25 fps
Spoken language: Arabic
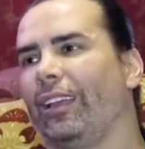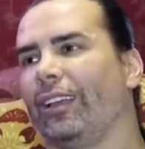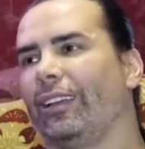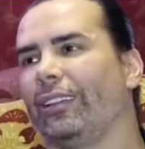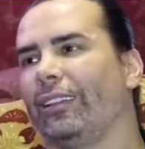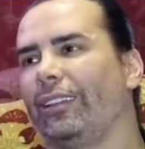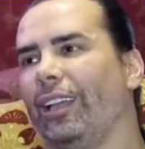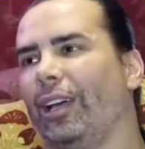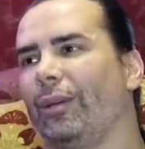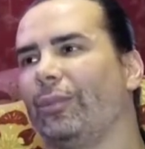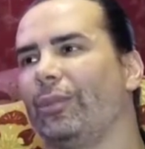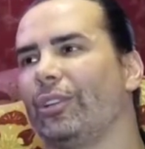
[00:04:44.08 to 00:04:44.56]

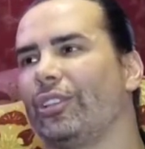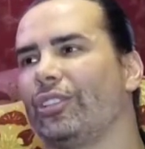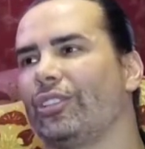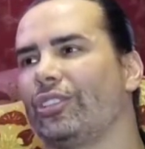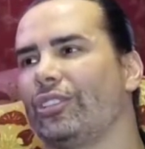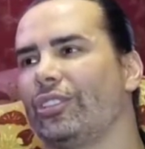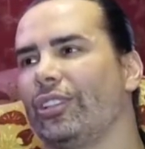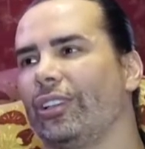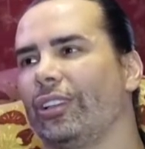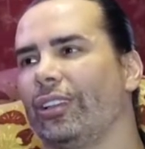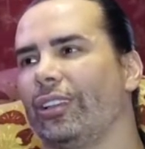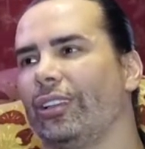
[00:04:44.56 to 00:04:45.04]

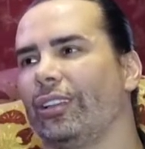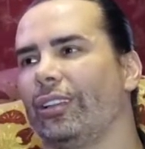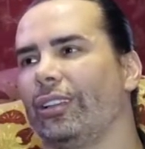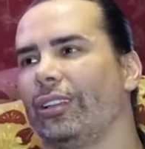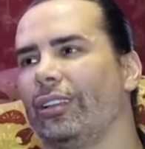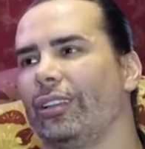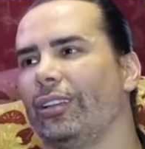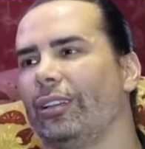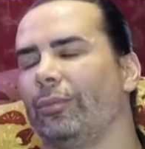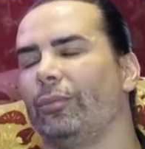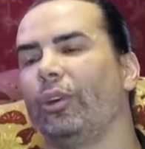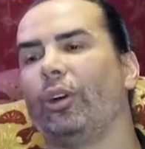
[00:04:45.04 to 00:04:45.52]
دامج
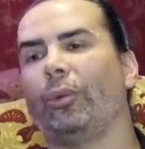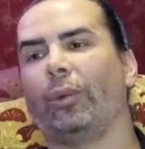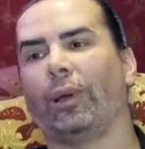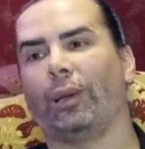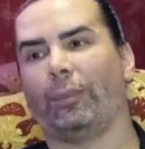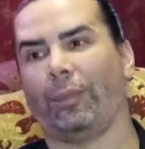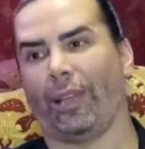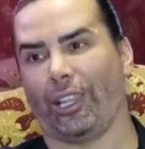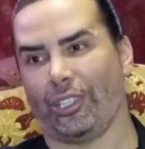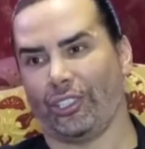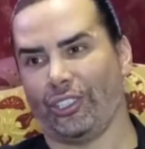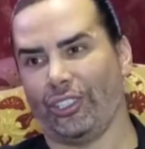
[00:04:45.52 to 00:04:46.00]
آه،
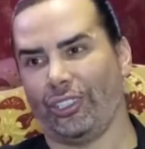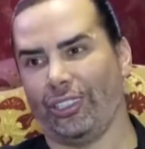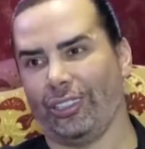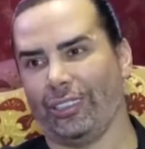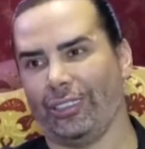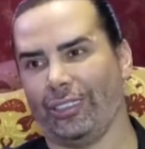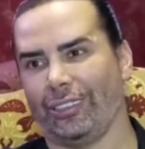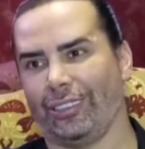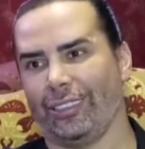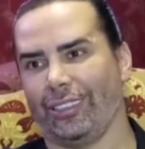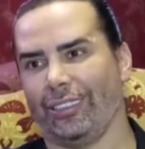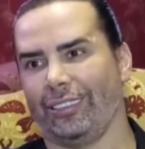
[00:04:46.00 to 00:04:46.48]
مخمل مع
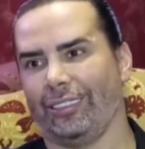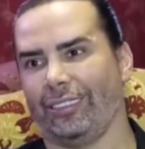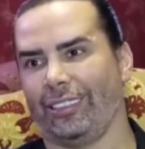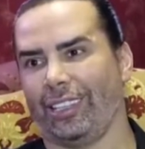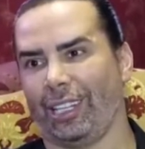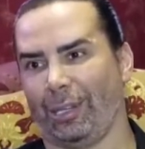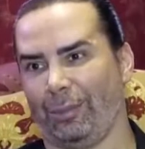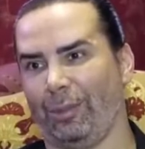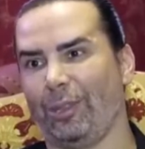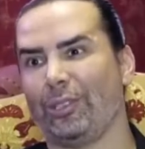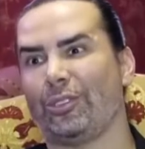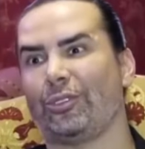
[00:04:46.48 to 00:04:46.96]
جلد
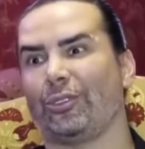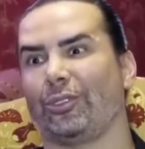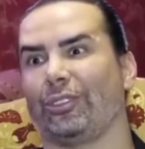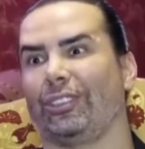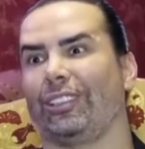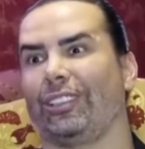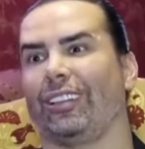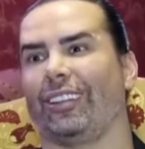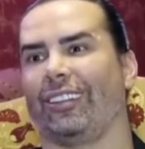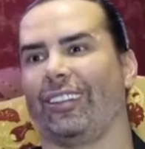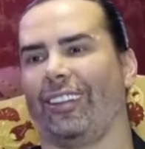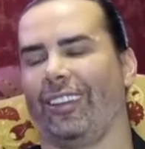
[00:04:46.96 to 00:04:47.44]
انا بحسه
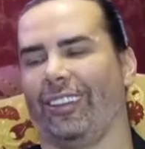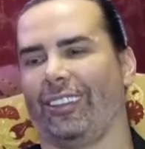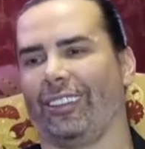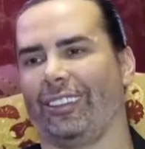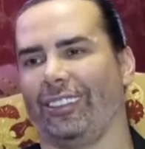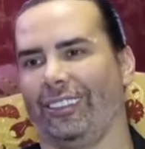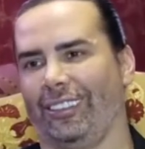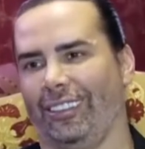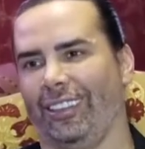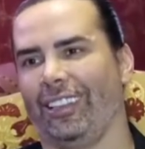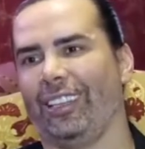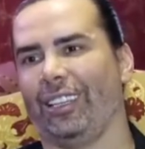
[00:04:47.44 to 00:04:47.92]
كثير راقي
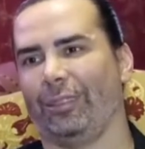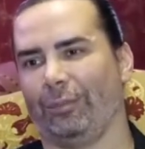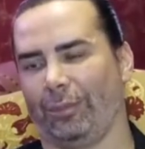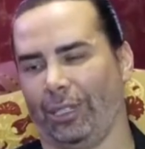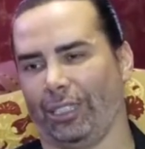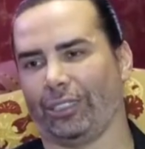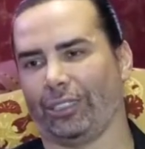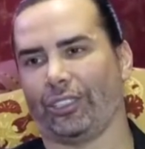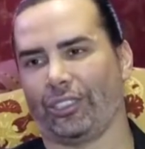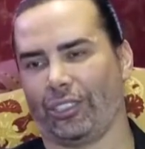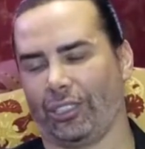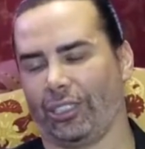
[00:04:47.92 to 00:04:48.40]

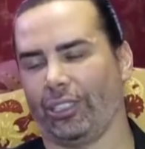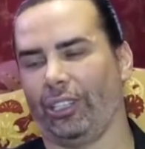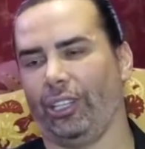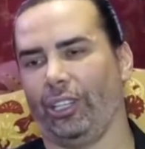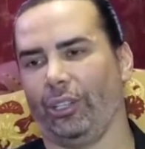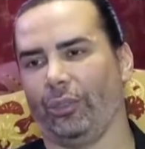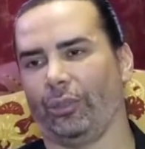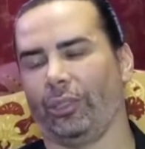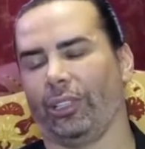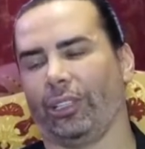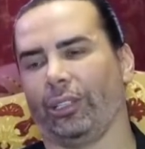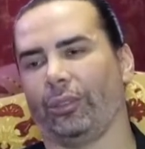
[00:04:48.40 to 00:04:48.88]
بيعطي شكل
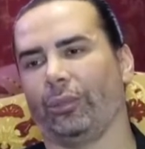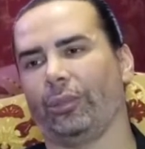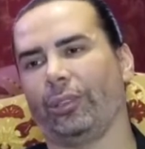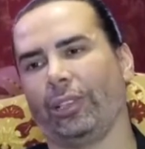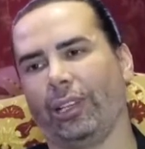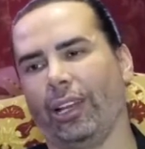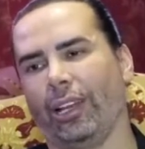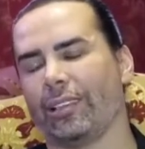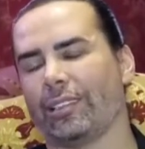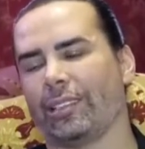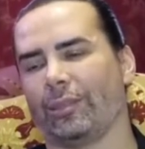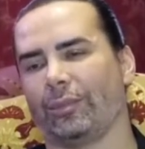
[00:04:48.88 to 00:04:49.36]
حلو يعني
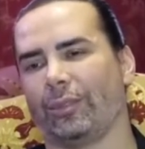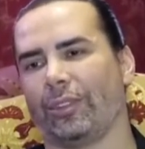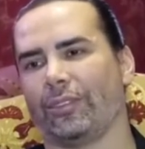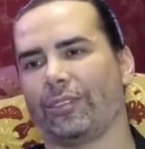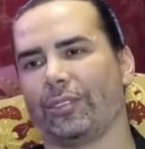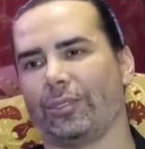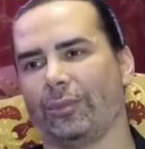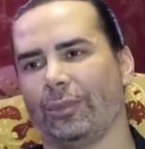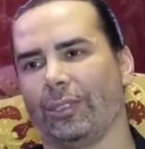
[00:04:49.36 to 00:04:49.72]
وكلاسي بنفس